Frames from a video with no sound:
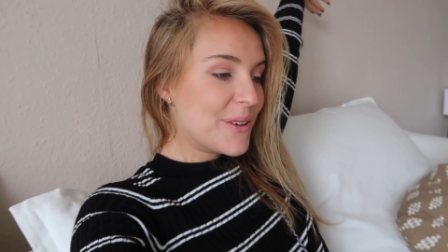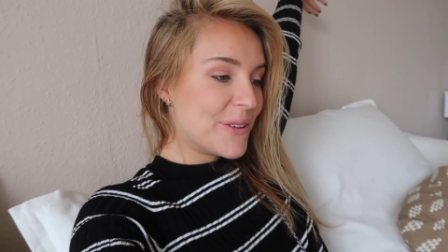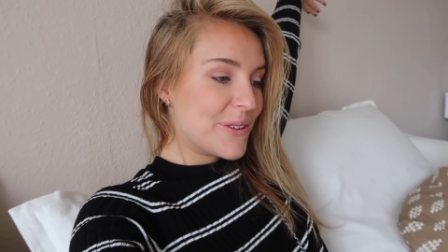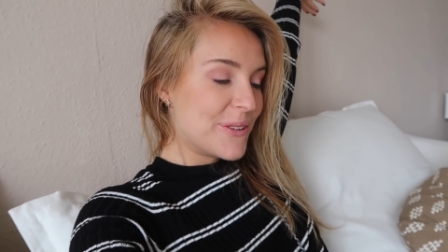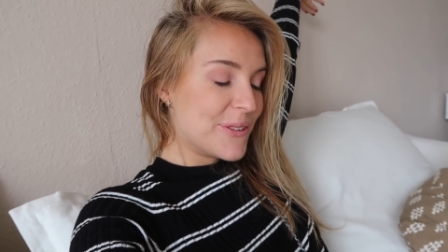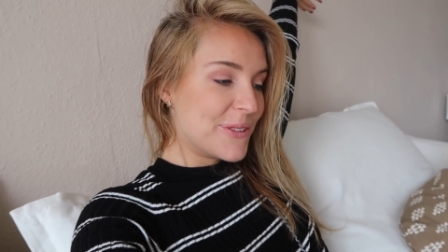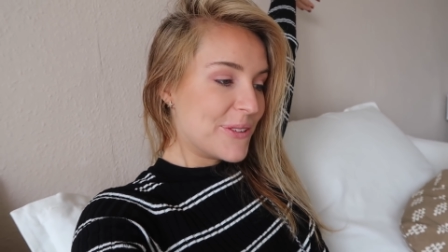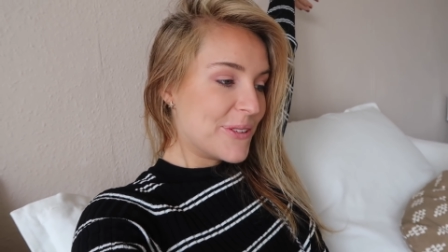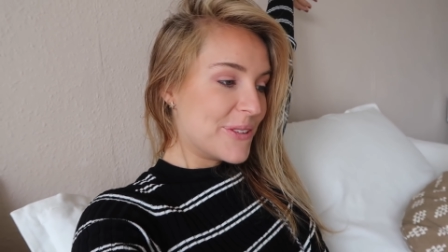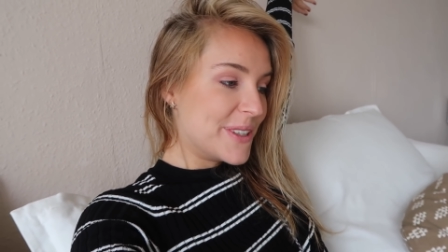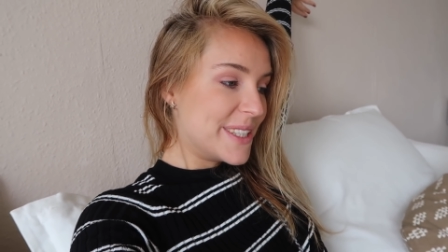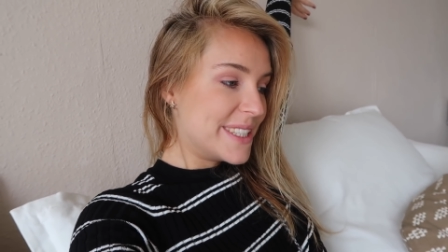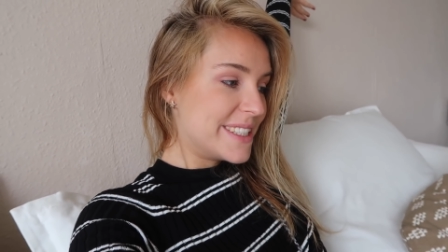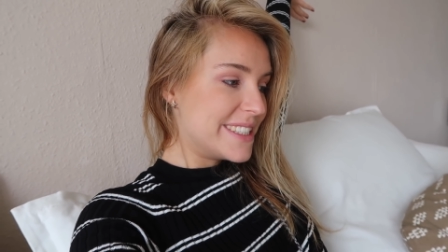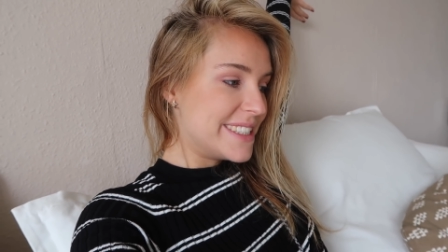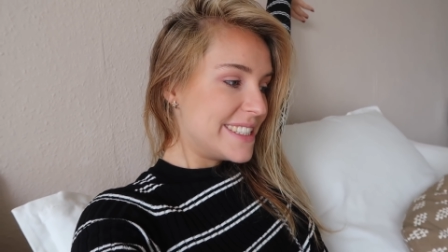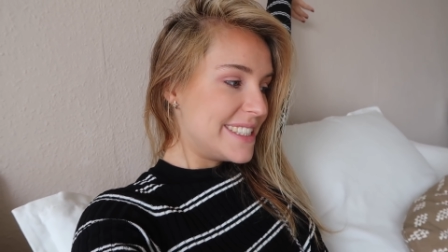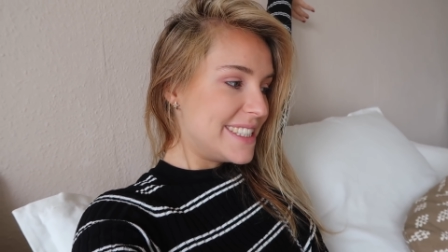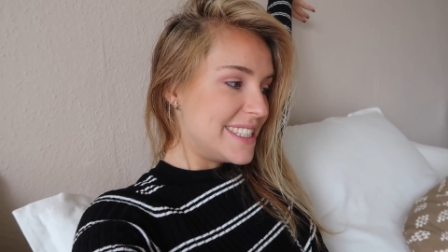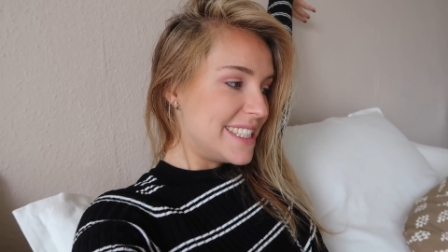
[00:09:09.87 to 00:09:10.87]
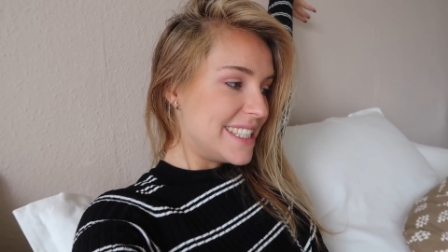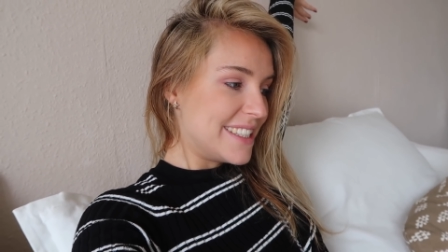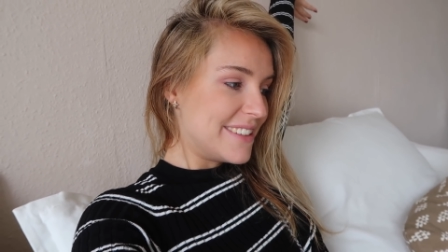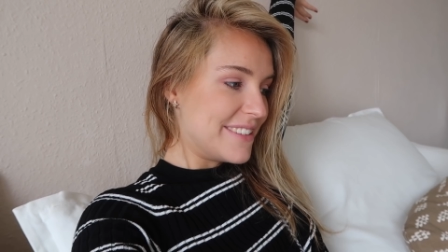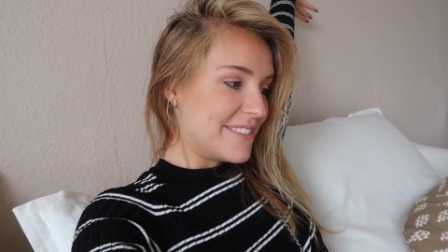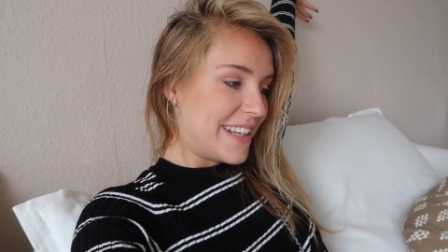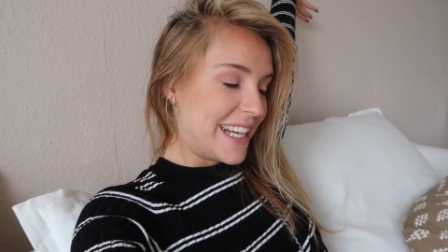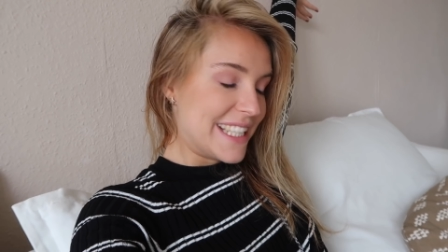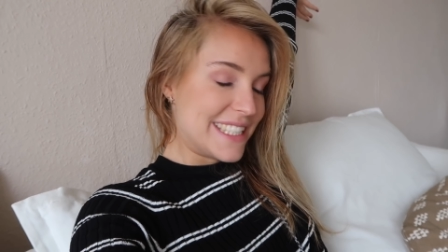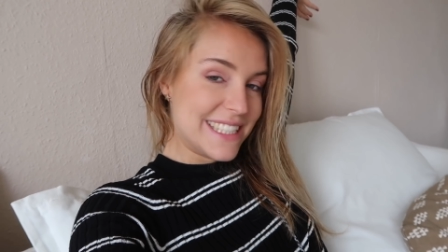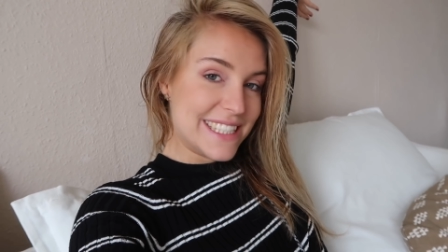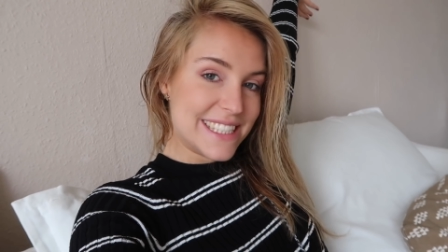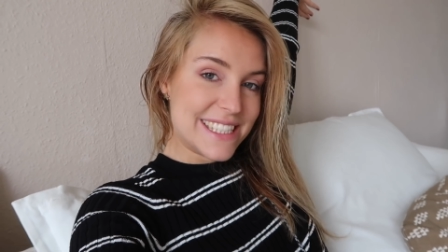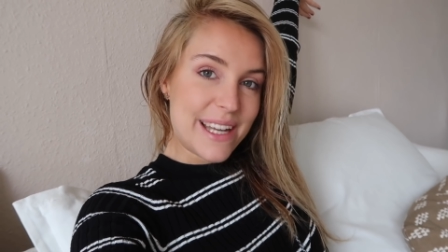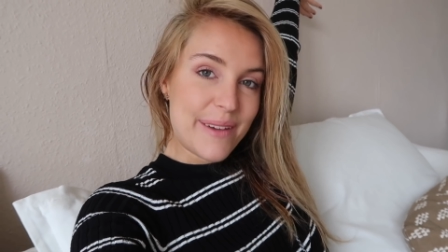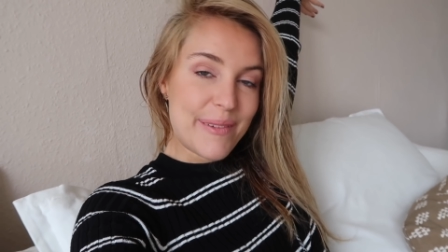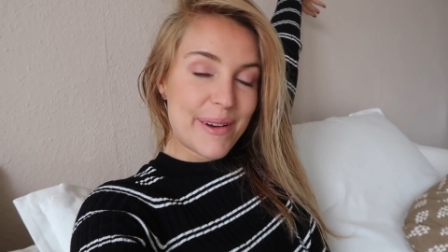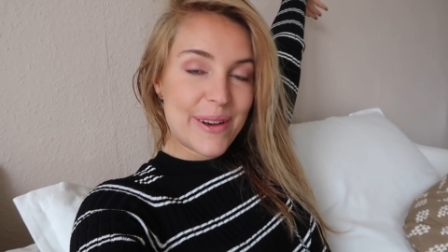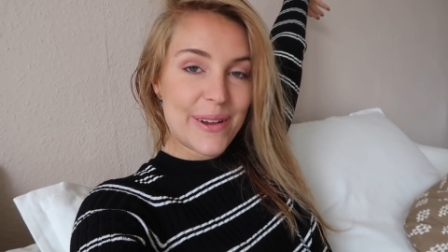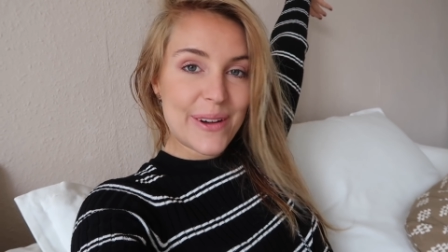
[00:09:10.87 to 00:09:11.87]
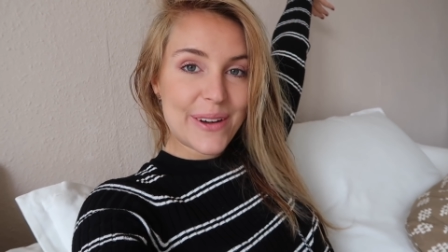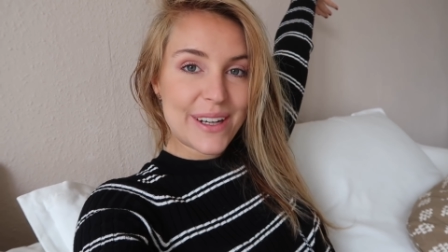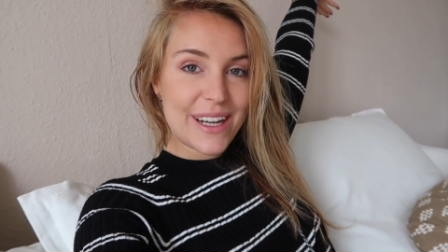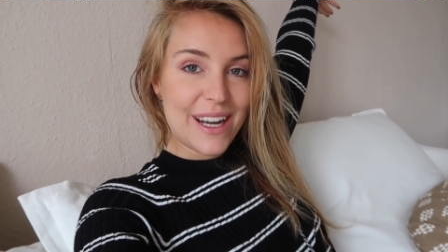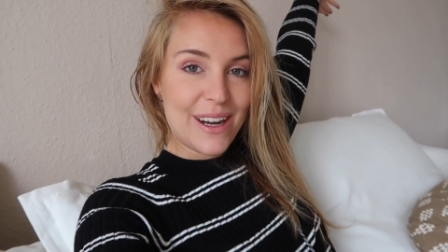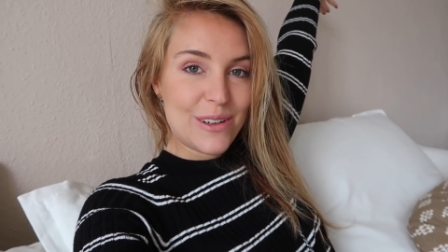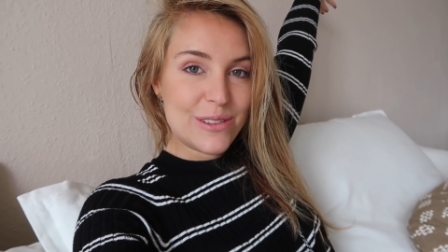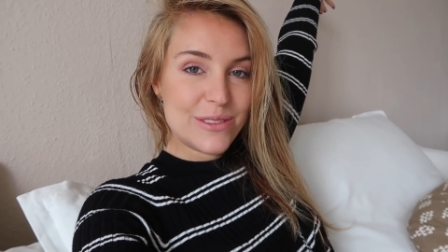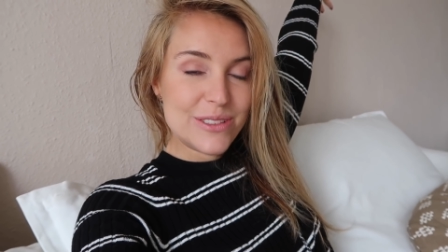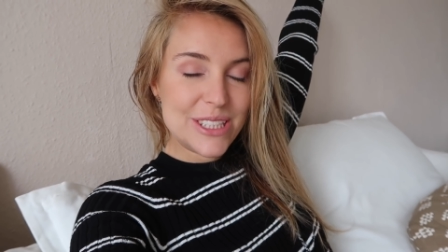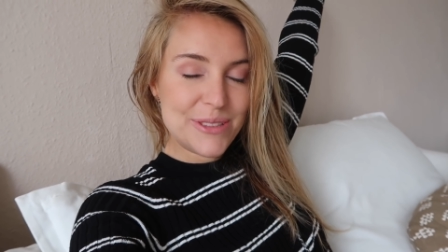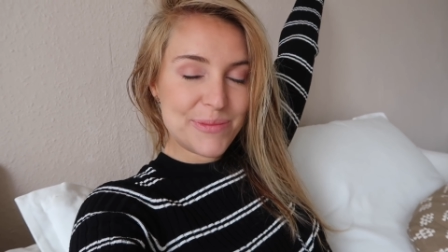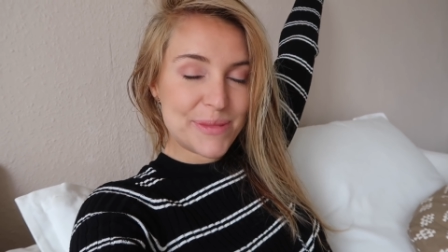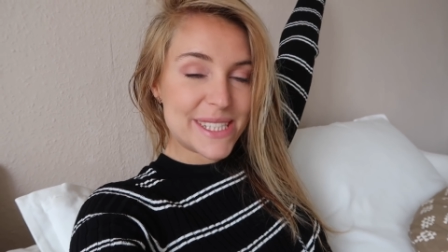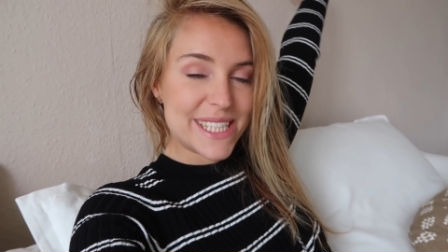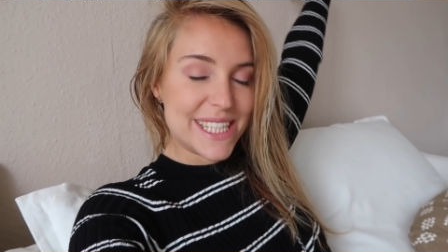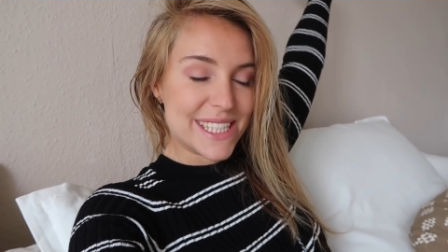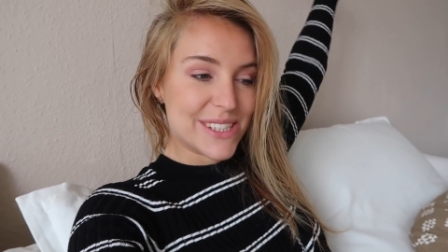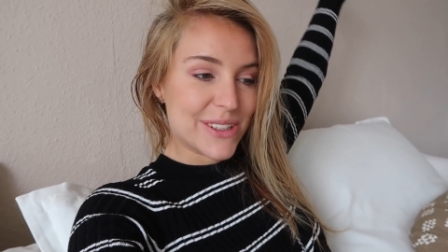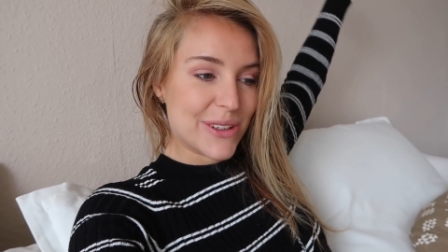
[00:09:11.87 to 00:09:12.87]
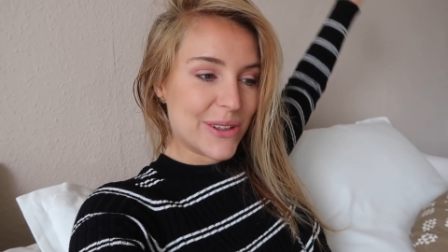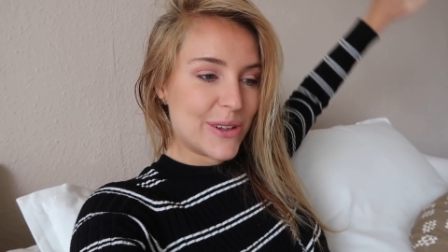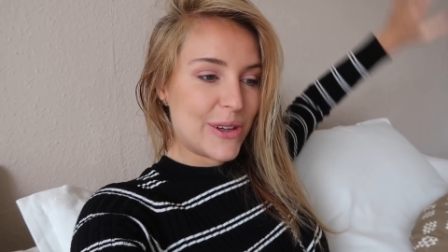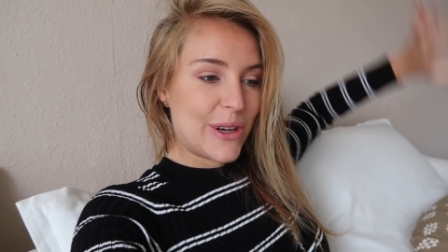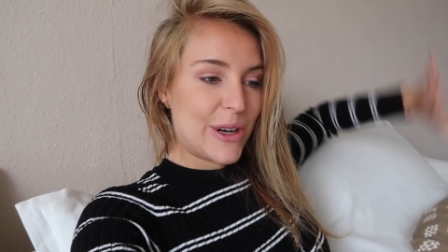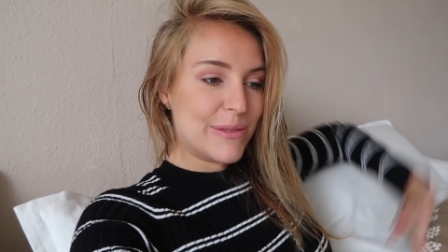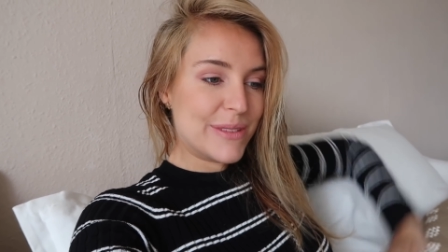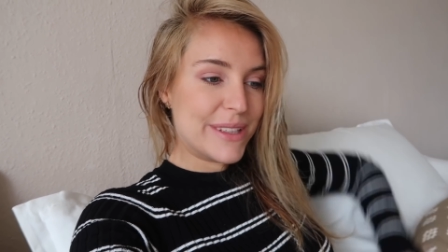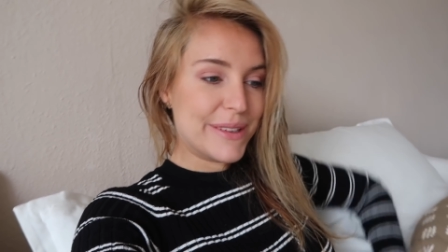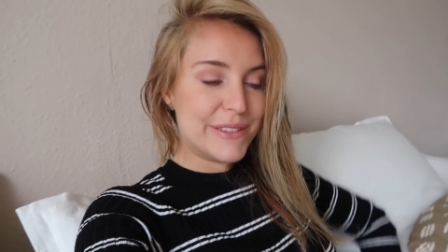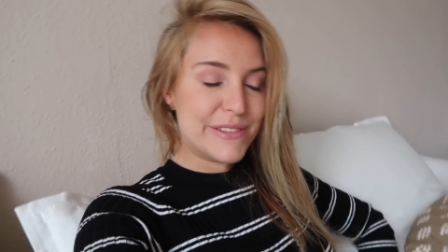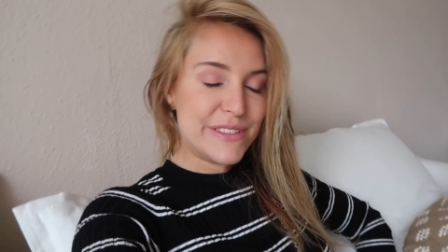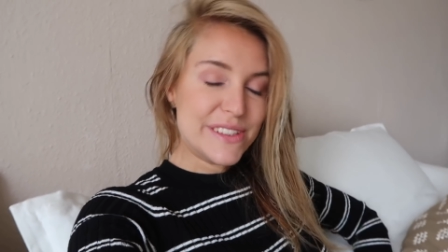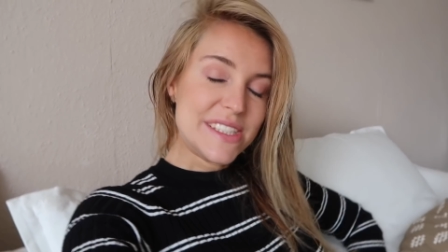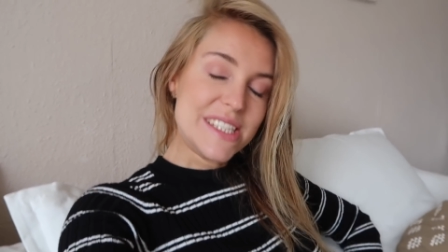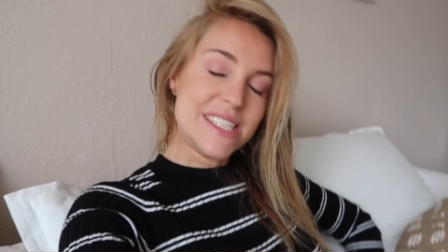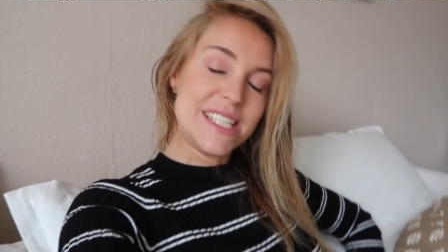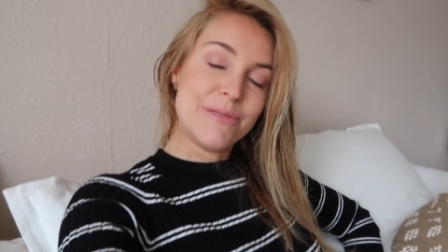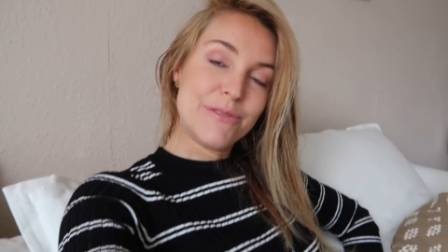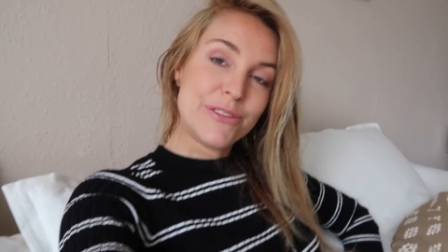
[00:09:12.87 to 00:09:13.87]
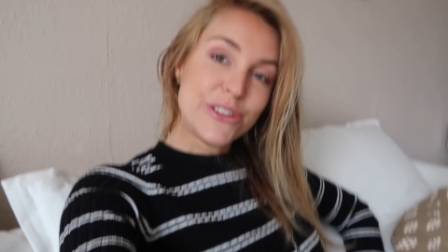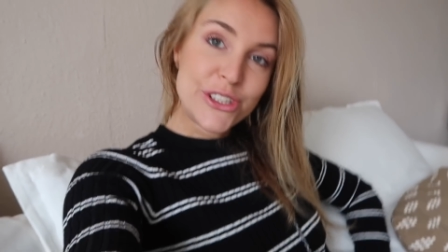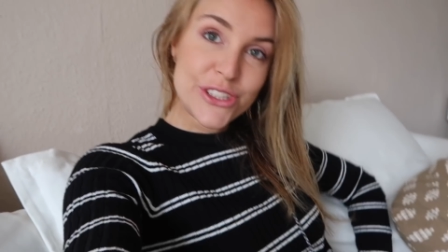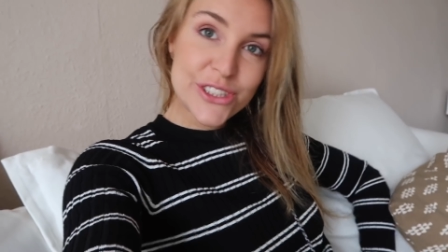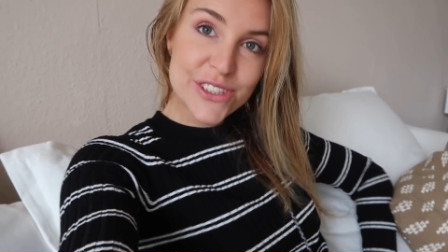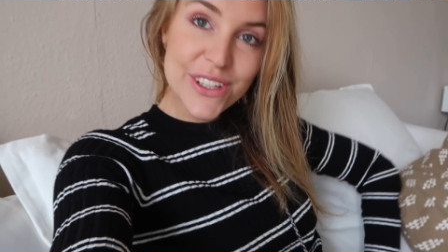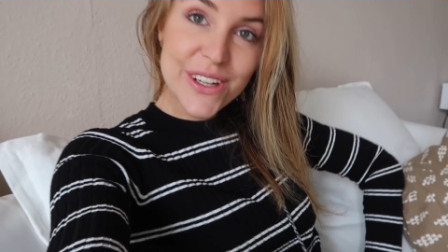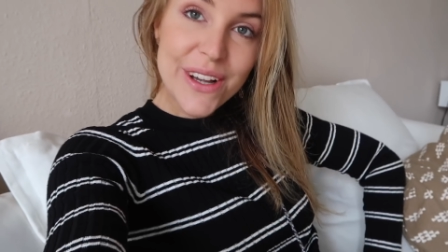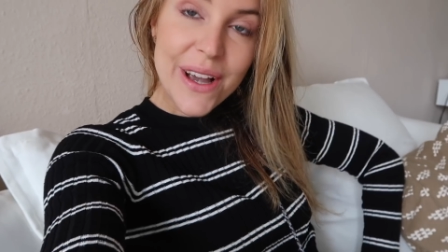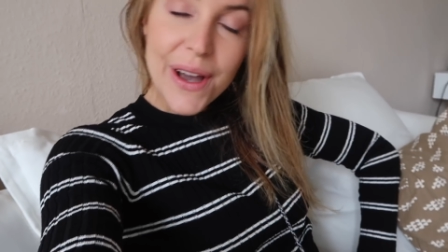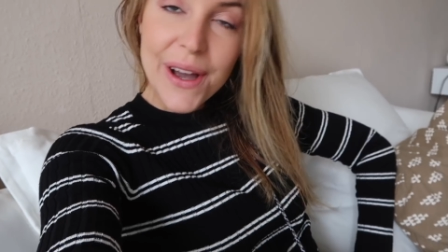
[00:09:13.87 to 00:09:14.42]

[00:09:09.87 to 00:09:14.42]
und äh, warte jetzt aber noch auf ihn, bis er zurückkommt, damit wir zusammen frühstücken